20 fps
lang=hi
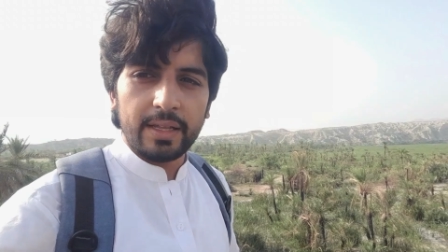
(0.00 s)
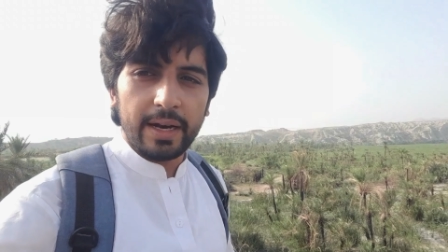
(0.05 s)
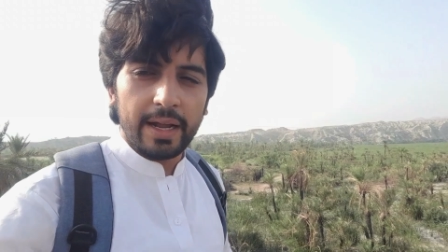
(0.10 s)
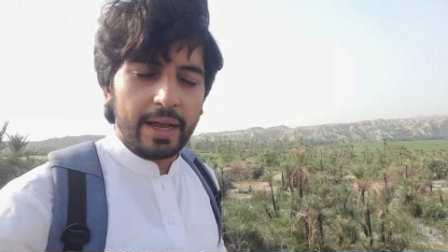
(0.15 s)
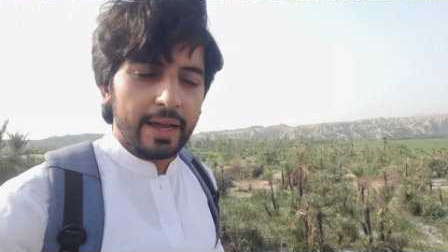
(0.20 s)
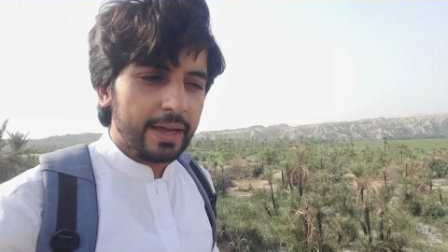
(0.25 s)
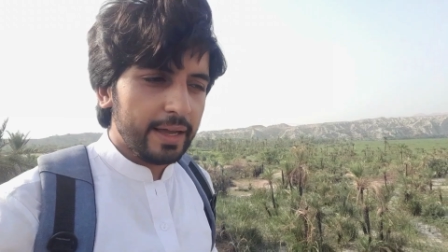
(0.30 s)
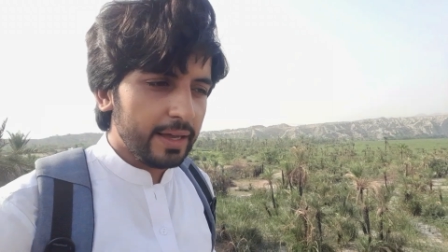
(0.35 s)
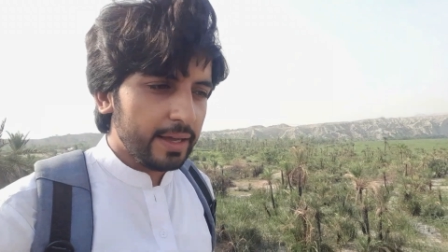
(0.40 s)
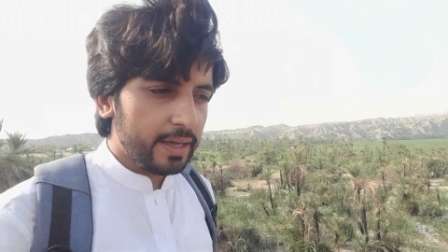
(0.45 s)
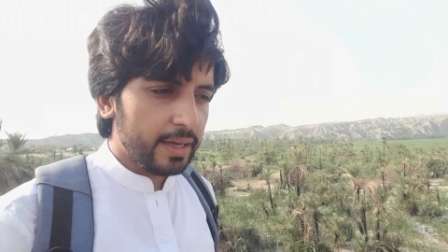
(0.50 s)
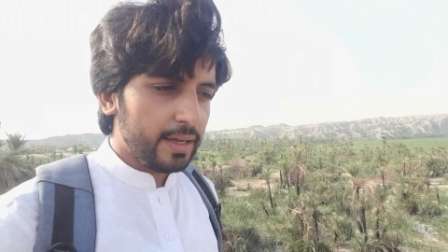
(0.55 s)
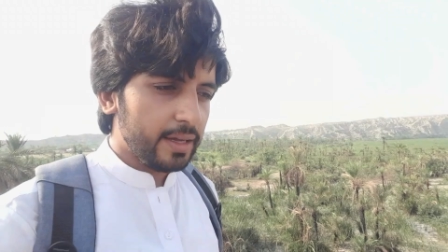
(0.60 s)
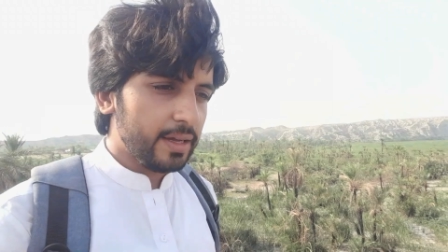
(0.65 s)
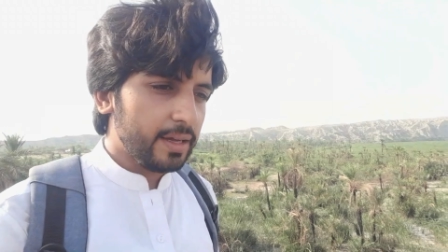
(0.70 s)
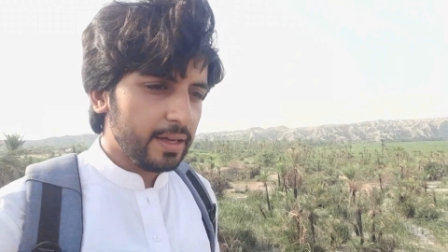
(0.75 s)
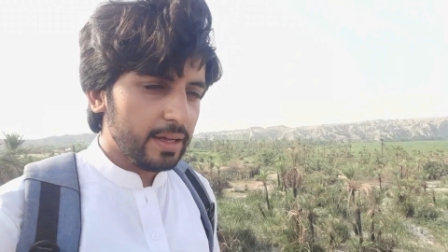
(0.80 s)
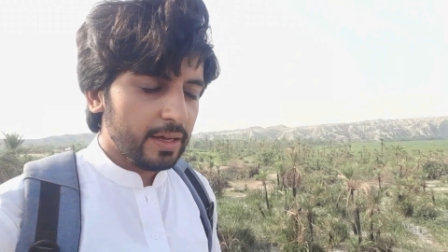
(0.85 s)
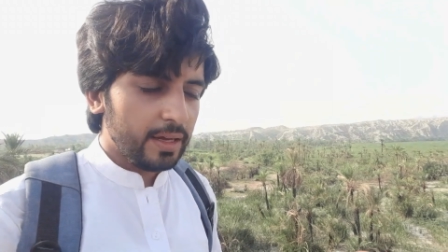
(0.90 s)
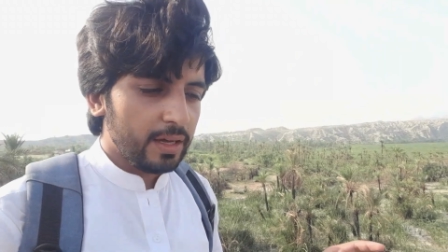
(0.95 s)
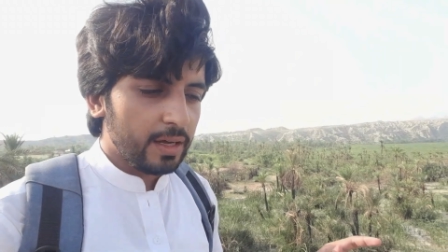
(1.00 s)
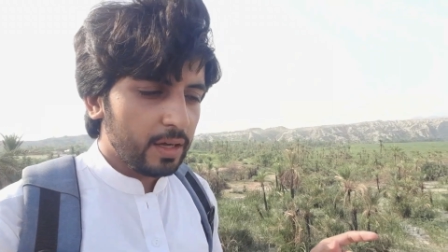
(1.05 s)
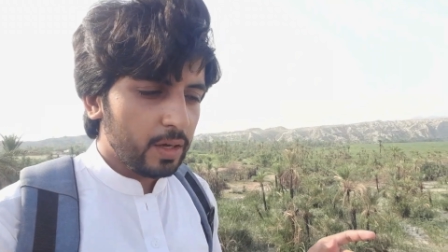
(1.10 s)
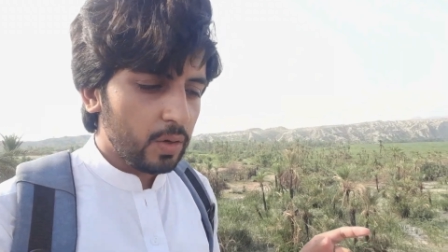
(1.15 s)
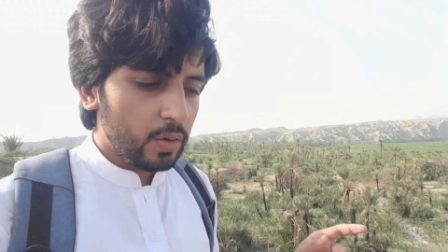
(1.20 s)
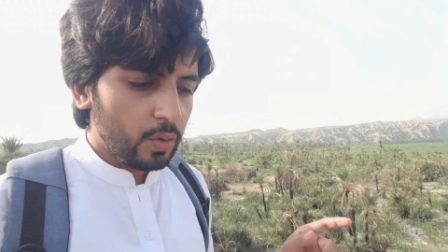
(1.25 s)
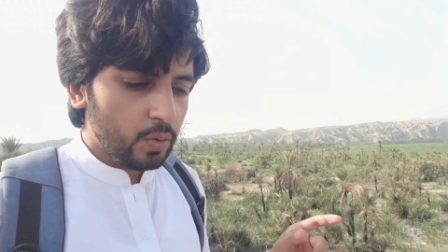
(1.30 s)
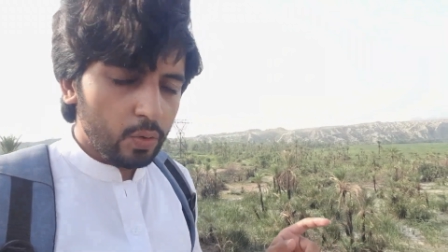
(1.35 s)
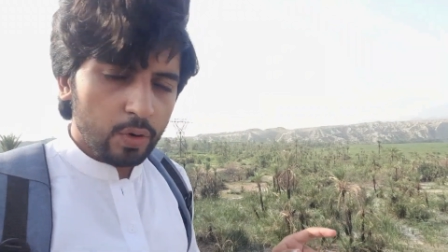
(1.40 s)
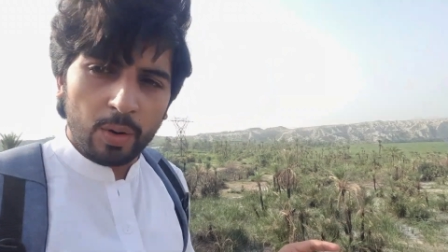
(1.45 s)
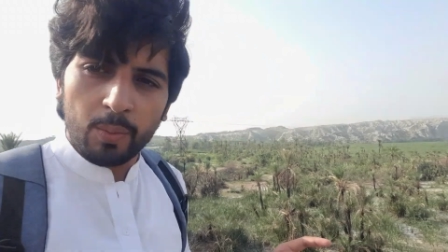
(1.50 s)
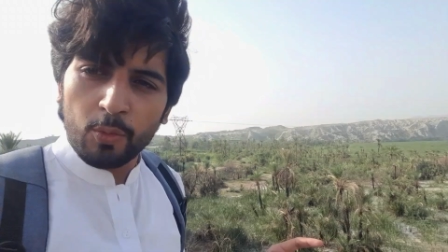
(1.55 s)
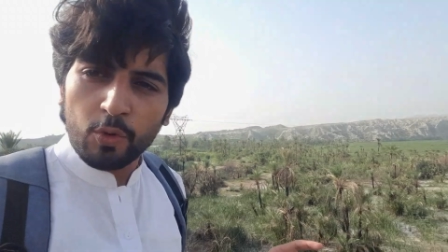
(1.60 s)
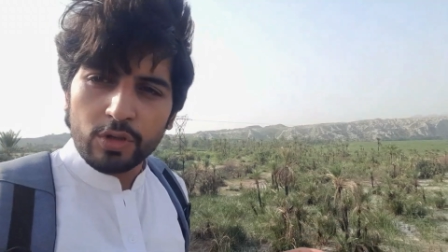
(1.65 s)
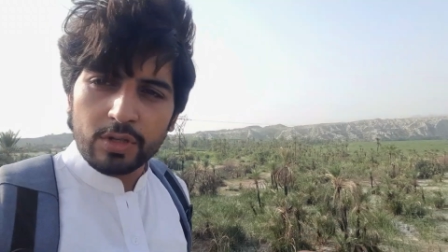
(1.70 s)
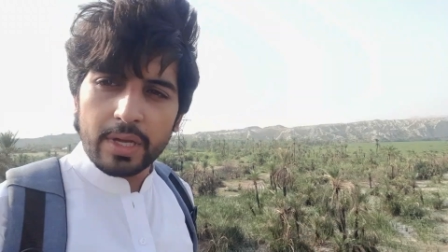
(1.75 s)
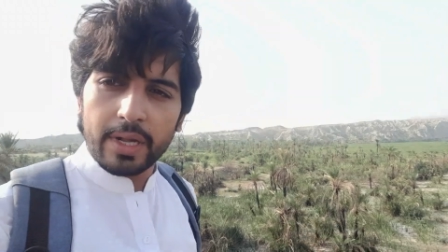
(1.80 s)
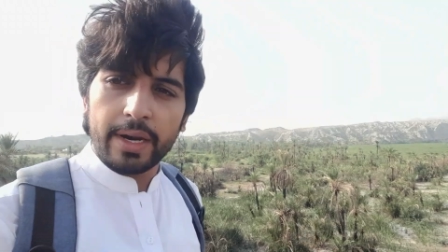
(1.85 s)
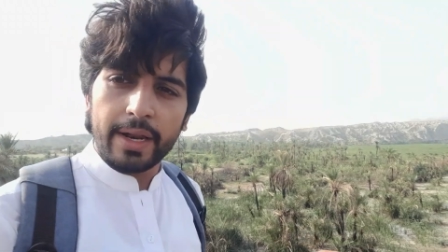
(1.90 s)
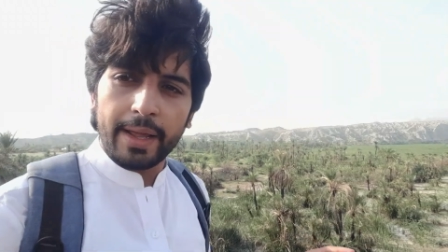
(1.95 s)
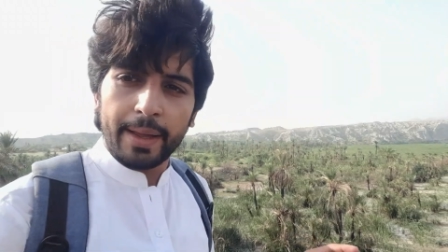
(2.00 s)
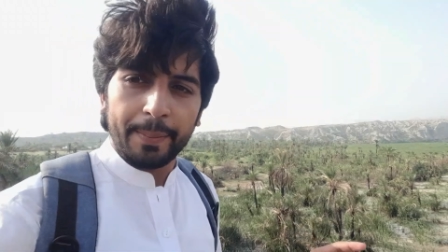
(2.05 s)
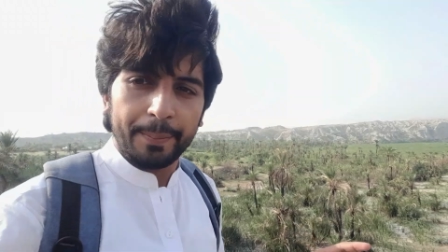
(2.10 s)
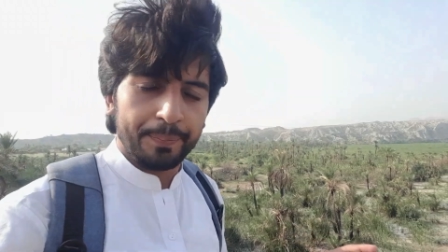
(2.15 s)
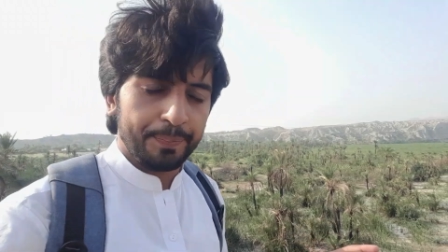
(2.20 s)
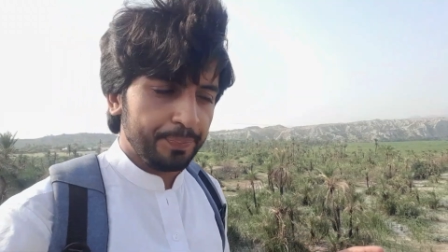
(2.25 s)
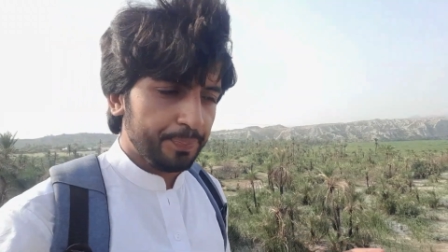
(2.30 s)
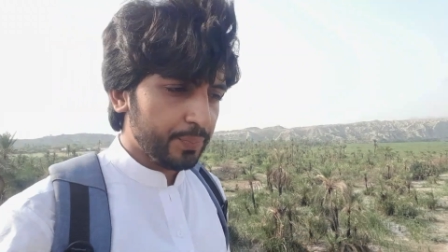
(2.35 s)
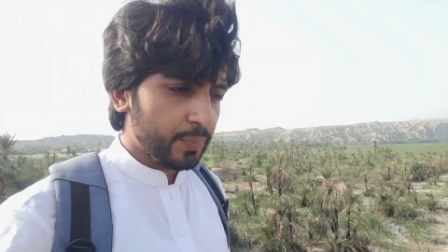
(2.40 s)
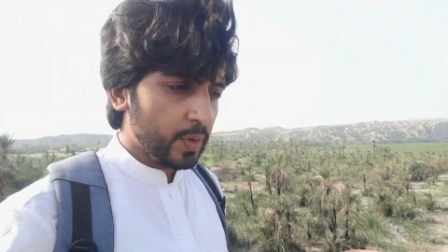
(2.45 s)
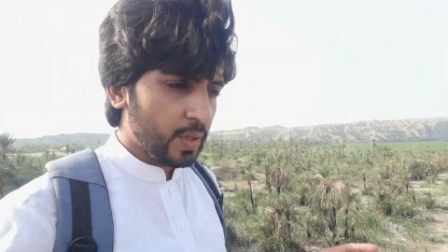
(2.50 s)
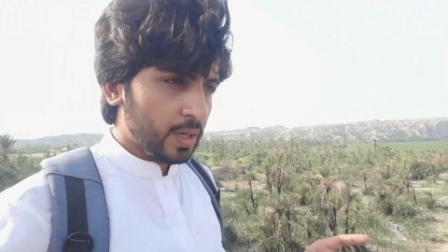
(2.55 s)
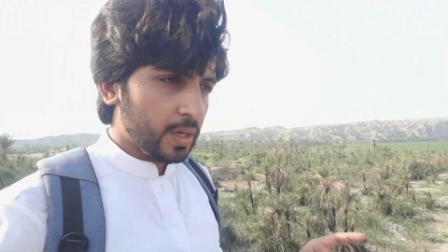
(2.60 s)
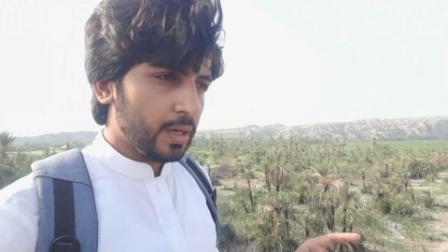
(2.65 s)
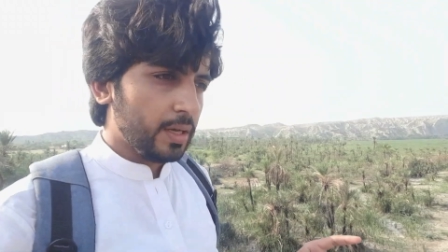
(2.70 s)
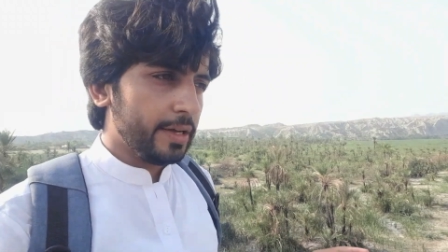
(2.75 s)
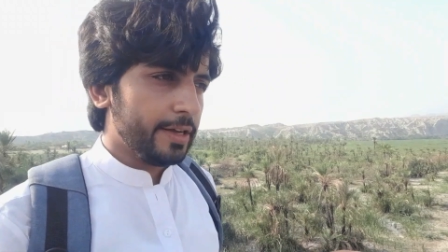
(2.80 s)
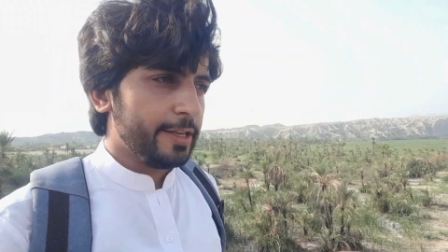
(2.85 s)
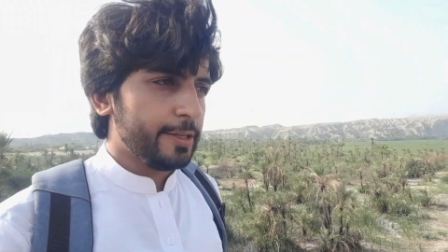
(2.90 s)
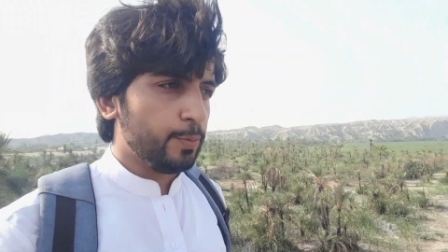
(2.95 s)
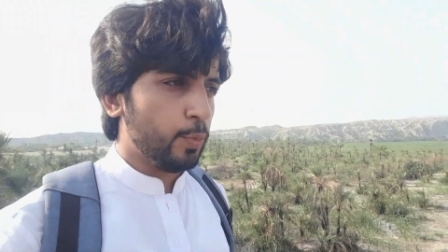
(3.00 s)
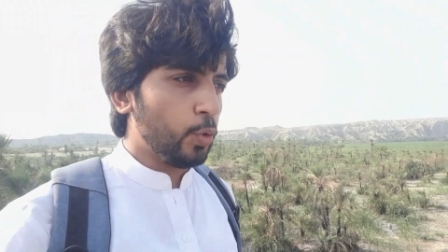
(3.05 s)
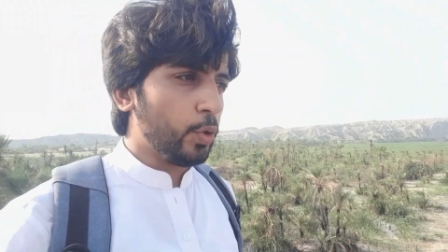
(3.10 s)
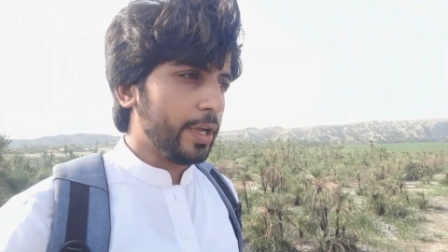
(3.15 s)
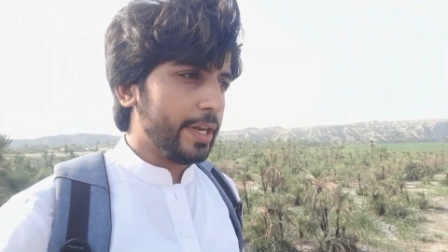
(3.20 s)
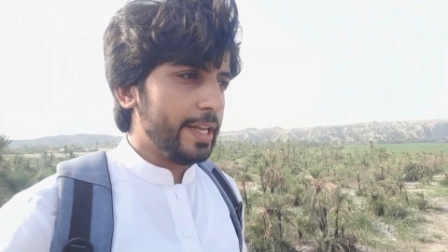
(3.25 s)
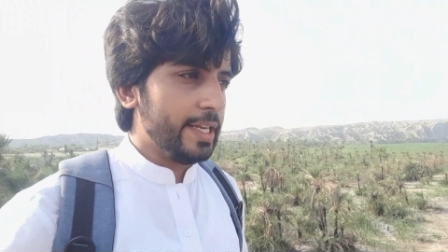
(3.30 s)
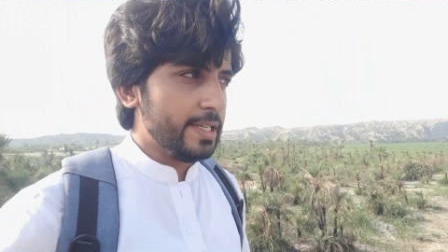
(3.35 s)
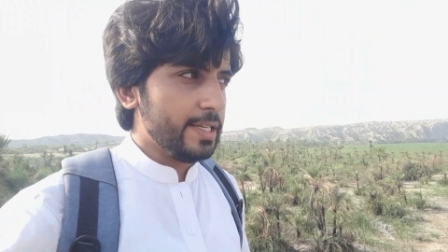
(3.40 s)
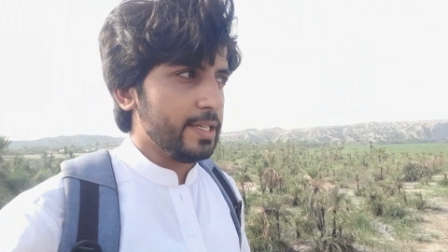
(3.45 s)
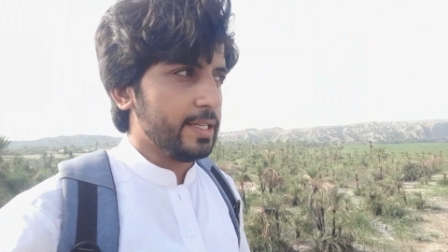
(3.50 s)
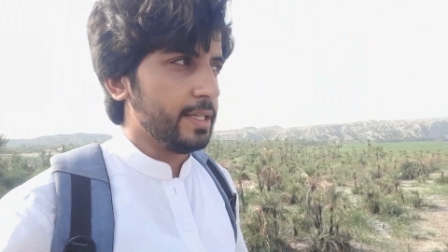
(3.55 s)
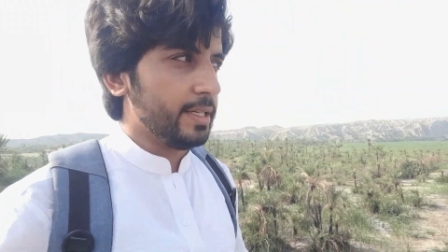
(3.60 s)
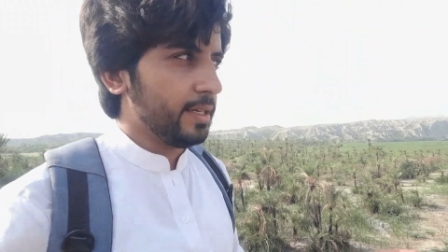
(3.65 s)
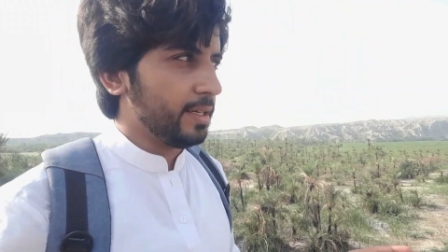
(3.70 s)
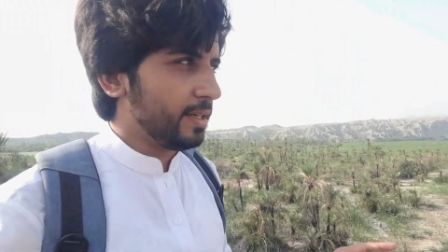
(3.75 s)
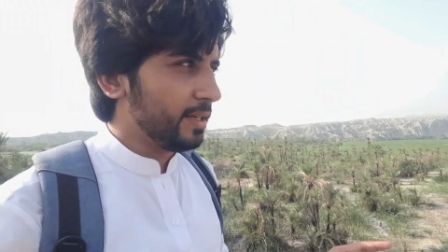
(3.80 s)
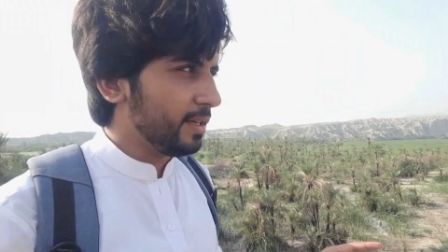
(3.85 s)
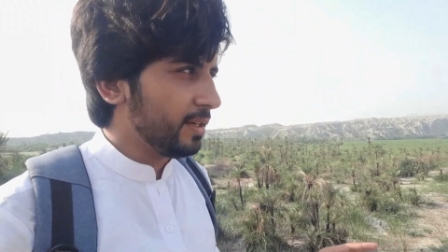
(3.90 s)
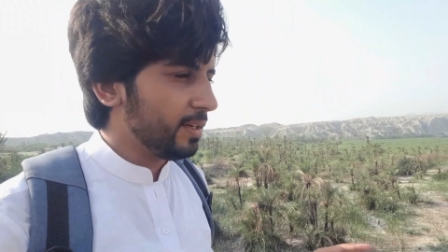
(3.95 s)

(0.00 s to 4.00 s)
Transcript: दरियाए कुरम गुज़र रहे हैं इस पुल के नीचे से